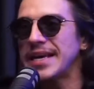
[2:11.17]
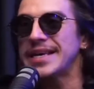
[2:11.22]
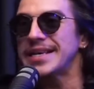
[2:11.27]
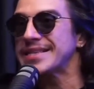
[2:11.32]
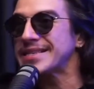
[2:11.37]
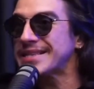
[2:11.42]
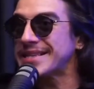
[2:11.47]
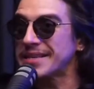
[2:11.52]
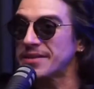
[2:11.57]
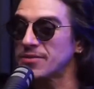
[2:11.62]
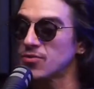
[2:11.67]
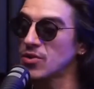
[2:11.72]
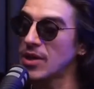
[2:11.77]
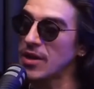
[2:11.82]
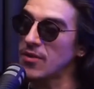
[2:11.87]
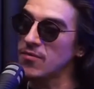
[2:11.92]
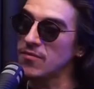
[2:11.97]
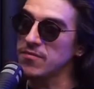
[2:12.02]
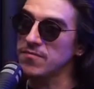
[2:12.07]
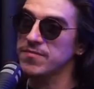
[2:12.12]
Você
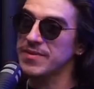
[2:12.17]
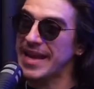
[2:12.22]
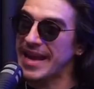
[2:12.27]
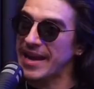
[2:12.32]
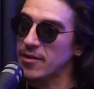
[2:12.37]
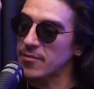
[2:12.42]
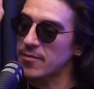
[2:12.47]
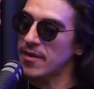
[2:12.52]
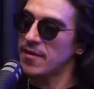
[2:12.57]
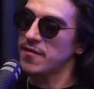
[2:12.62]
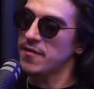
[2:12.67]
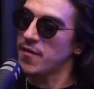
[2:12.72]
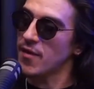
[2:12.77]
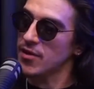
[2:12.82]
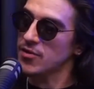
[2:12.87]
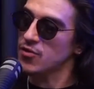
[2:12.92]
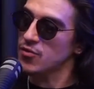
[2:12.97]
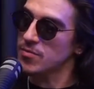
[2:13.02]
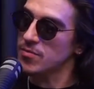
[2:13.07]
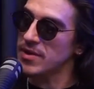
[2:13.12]
não tem uma
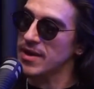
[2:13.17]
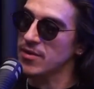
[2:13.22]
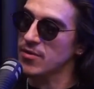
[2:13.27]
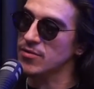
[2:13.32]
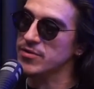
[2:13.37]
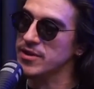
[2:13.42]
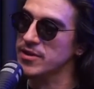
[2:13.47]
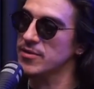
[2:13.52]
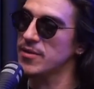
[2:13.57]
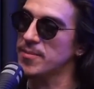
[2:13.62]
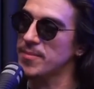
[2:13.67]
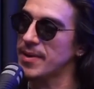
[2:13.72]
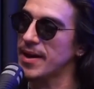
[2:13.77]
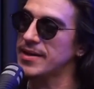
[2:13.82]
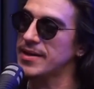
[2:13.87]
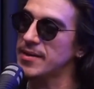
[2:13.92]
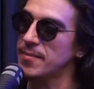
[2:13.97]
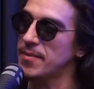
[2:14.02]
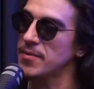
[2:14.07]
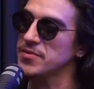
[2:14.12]
foto minha contando uma
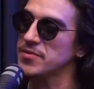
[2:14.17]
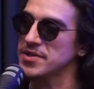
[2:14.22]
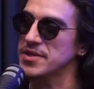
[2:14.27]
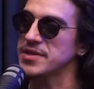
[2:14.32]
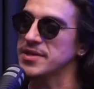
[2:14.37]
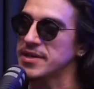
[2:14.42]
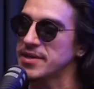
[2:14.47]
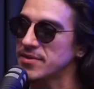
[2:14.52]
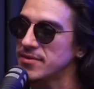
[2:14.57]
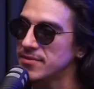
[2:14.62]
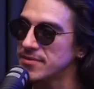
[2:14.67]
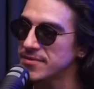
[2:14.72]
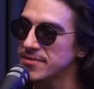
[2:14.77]
piada pra um sandeiro.